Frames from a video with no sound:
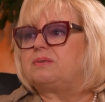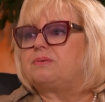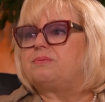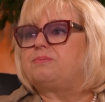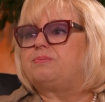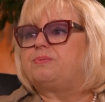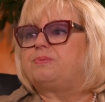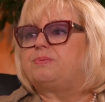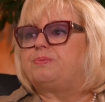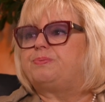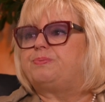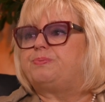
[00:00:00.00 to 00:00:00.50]

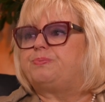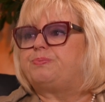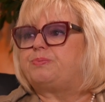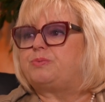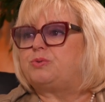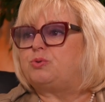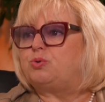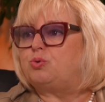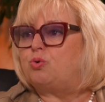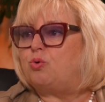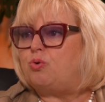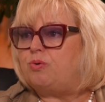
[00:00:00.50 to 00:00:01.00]

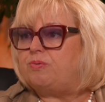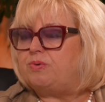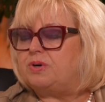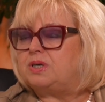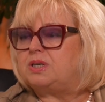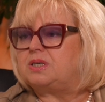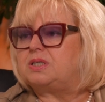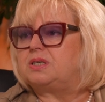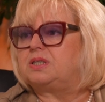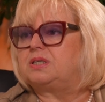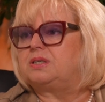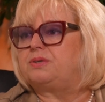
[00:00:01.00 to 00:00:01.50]

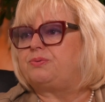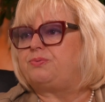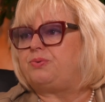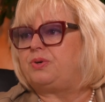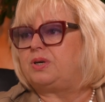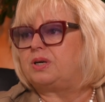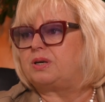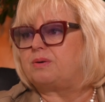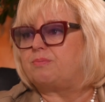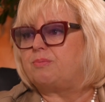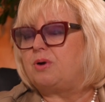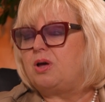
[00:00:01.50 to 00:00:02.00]
новых
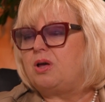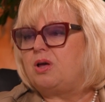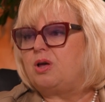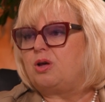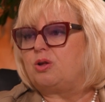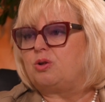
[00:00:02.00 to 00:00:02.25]
ферм,